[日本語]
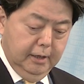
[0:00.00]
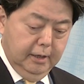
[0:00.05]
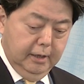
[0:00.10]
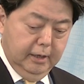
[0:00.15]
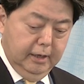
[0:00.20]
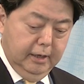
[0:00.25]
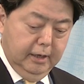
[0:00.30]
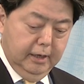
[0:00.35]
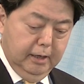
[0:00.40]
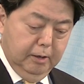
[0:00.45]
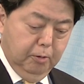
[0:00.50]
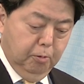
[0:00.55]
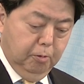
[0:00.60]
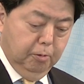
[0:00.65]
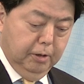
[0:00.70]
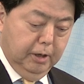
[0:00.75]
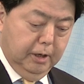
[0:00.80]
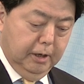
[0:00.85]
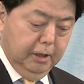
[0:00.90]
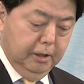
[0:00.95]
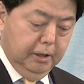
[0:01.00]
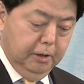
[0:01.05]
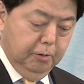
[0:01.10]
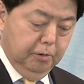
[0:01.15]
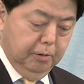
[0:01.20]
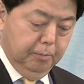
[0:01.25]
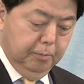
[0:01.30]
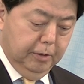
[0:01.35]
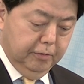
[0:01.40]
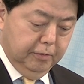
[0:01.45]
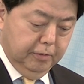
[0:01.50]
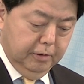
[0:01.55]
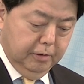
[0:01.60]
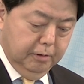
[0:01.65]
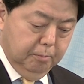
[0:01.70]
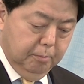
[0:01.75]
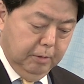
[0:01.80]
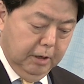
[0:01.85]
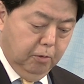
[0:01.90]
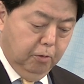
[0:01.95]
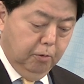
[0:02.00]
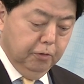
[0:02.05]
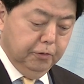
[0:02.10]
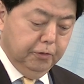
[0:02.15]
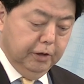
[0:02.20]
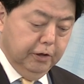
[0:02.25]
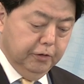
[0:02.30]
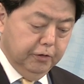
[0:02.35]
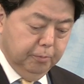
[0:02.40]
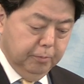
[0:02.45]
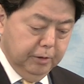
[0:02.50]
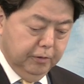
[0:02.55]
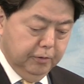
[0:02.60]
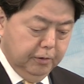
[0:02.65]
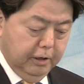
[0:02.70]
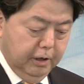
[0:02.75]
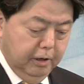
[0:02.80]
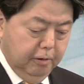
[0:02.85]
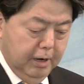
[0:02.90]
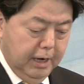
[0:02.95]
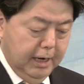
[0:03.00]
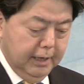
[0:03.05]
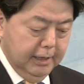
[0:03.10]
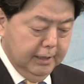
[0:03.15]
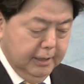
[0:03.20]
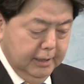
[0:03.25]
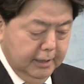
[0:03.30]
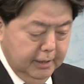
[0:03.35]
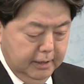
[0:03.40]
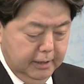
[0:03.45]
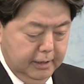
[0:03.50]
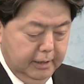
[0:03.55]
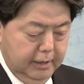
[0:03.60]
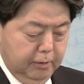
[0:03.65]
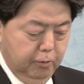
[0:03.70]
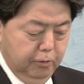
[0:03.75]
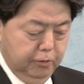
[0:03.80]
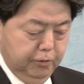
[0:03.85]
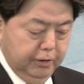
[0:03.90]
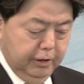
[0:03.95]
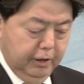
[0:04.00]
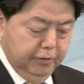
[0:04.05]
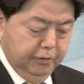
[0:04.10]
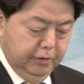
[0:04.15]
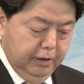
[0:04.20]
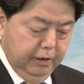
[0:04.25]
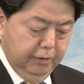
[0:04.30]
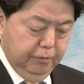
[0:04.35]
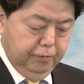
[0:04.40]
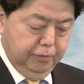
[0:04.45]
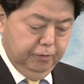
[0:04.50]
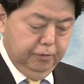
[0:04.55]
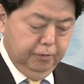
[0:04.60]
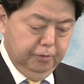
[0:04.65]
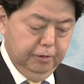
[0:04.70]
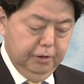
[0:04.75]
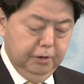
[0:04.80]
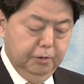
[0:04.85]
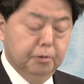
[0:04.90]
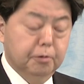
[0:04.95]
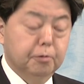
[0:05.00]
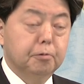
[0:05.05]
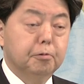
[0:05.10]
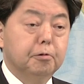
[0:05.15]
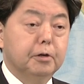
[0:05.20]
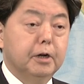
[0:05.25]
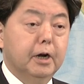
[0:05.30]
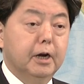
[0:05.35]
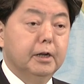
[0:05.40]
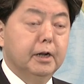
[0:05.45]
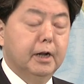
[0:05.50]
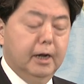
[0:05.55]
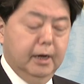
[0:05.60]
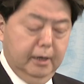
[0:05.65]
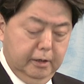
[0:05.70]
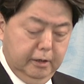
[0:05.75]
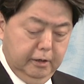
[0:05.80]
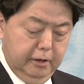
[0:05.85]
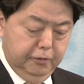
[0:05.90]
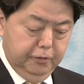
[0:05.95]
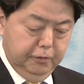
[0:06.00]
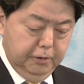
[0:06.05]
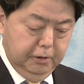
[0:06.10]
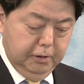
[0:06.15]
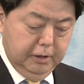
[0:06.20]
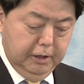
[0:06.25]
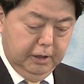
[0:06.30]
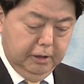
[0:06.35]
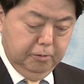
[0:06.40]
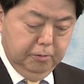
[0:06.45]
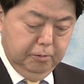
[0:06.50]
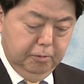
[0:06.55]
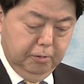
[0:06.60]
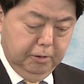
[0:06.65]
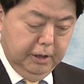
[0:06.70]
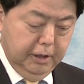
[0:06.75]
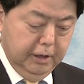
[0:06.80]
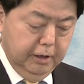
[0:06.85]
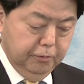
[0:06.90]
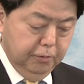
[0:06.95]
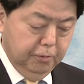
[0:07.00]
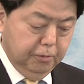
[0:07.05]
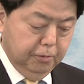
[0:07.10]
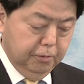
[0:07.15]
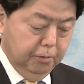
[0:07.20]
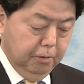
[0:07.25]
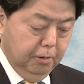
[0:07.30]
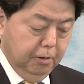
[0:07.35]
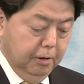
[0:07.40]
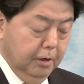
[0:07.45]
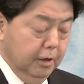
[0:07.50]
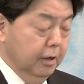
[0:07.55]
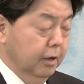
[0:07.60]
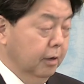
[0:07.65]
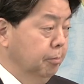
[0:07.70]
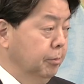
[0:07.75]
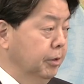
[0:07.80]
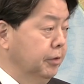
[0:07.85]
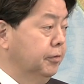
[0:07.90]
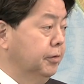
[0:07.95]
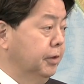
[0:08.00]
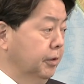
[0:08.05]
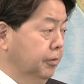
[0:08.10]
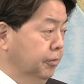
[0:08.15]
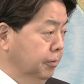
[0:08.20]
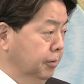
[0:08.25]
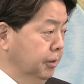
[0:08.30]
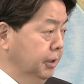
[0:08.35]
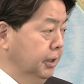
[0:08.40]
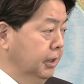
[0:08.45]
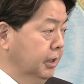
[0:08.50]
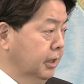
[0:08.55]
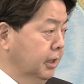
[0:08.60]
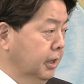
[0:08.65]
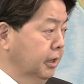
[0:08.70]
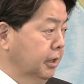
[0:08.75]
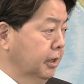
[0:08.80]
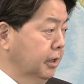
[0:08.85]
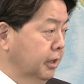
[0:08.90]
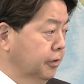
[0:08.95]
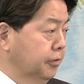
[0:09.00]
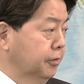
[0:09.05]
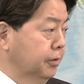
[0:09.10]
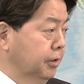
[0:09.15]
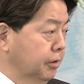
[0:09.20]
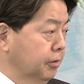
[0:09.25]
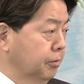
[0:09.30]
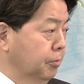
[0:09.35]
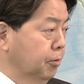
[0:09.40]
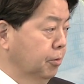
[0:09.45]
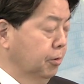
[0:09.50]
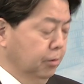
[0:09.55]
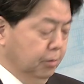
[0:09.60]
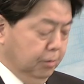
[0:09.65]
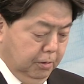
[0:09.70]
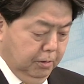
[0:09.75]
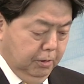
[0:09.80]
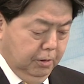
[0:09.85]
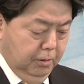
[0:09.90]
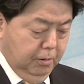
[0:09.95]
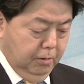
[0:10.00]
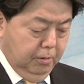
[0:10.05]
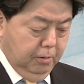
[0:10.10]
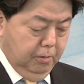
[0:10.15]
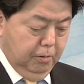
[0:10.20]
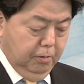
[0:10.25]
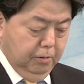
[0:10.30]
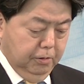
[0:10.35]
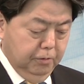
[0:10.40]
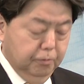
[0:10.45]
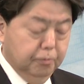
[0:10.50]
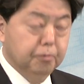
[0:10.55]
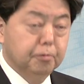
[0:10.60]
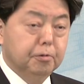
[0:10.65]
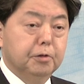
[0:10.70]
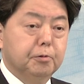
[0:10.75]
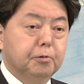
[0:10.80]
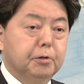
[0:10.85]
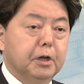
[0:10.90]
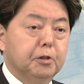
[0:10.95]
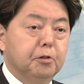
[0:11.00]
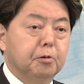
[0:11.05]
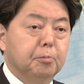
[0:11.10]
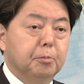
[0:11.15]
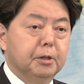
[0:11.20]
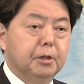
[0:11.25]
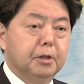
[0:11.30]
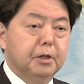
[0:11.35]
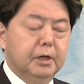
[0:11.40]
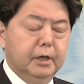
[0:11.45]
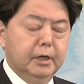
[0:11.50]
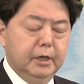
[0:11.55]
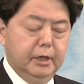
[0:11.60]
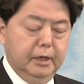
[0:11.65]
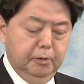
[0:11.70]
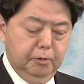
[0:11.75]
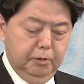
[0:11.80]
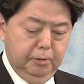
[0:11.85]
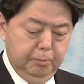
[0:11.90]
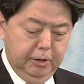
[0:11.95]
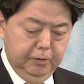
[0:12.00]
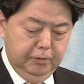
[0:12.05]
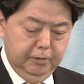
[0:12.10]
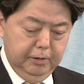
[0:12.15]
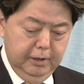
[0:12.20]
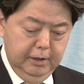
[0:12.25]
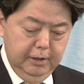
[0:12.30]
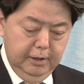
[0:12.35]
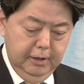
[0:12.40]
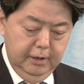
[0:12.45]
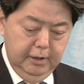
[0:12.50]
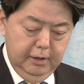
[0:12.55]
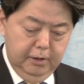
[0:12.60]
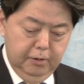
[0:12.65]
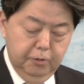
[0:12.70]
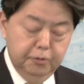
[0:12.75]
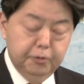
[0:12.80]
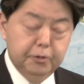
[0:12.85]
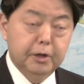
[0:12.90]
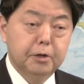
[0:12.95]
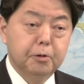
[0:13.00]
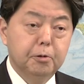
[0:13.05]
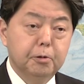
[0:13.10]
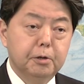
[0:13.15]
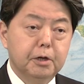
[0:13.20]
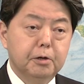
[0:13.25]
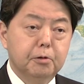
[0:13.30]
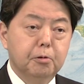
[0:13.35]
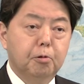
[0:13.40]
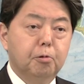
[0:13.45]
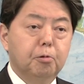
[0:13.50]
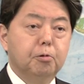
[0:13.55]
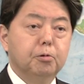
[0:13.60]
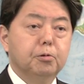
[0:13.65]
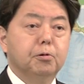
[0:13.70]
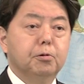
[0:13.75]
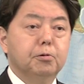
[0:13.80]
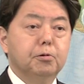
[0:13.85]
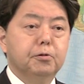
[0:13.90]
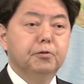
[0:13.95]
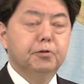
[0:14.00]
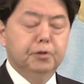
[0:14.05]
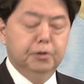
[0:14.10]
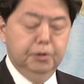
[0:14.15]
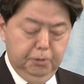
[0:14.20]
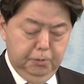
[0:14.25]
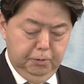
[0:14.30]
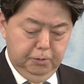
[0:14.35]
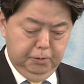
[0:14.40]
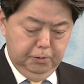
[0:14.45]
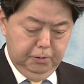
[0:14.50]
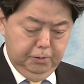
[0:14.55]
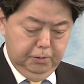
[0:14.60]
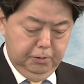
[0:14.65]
えー、行われております。まあ、こうした締め付けは、ロシア政府によるウクライナ侵略の継続と密接に関係しているものというふうに受け止めております。ロシアにおける報道の自由